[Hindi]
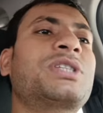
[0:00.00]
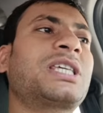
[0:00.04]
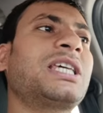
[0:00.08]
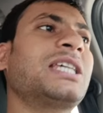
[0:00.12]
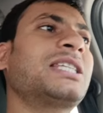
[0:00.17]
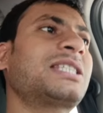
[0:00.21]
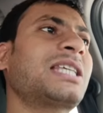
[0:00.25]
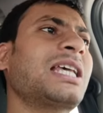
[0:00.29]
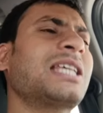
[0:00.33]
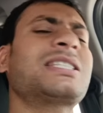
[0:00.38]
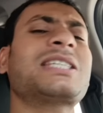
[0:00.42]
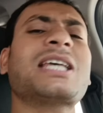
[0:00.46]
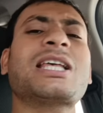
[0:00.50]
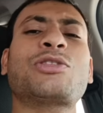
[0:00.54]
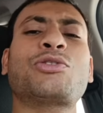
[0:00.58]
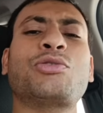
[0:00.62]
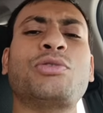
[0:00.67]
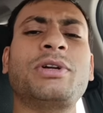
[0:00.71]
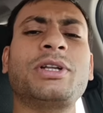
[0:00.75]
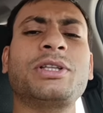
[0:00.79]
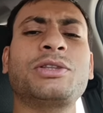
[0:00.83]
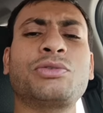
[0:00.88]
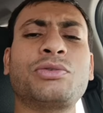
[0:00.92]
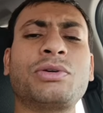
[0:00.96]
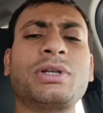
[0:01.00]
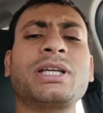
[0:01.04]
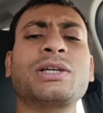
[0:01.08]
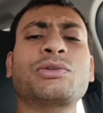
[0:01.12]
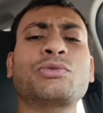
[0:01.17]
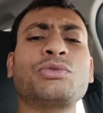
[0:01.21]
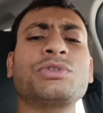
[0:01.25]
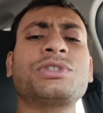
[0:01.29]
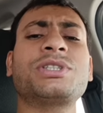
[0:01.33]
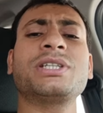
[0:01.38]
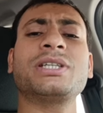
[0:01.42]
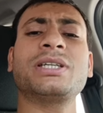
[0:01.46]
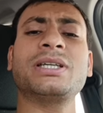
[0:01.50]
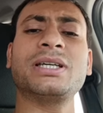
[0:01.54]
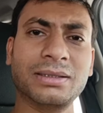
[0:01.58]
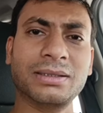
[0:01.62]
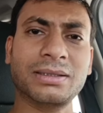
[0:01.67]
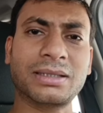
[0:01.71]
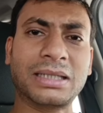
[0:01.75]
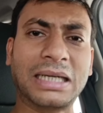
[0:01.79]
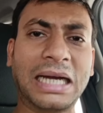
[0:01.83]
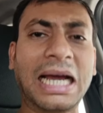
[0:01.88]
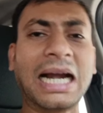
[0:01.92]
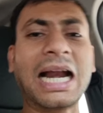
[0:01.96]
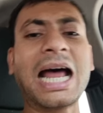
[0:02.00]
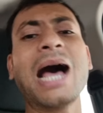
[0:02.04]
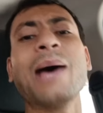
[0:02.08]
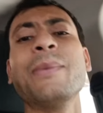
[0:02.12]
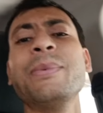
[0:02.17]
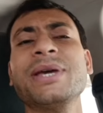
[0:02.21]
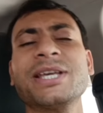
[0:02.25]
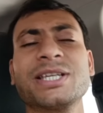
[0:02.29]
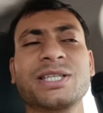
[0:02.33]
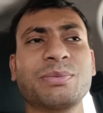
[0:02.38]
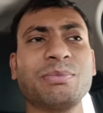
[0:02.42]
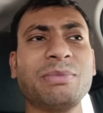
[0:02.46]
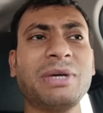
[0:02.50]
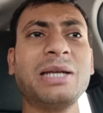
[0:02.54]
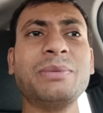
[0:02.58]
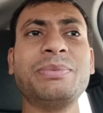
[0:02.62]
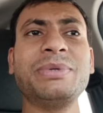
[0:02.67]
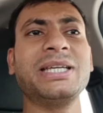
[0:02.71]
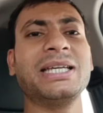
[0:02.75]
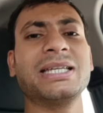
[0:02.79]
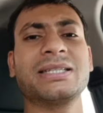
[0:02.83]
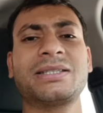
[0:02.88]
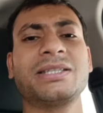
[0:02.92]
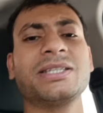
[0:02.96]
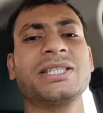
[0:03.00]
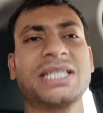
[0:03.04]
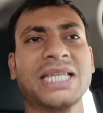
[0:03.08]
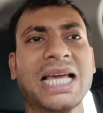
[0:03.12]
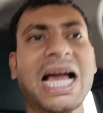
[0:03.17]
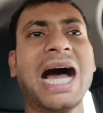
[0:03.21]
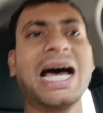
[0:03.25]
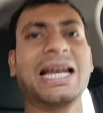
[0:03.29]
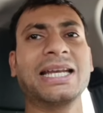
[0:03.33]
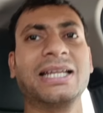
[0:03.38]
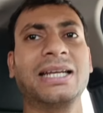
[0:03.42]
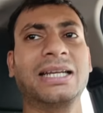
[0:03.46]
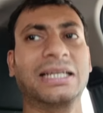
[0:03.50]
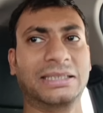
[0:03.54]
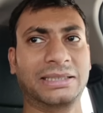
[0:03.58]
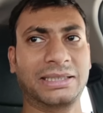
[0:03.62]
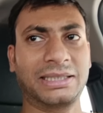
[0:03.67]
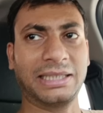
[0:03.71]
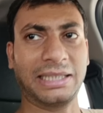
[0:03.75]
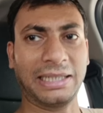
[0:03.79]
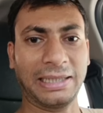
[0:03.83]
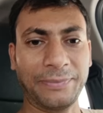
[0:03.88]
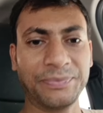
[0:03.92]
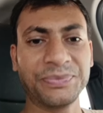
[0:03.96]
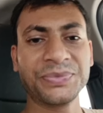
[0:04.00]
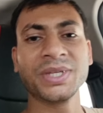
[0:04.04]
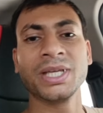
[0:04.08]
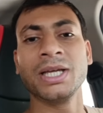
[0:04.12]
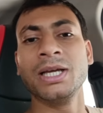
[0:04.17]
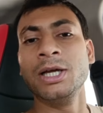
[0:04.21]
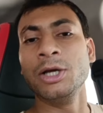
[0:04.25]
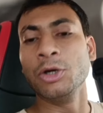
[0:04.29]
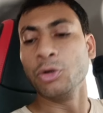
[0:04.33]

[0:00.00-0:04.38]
उसके साथ साथ थोड़े थोड़े कुछ खराब स्मेल भी एसी से आने लगते हैं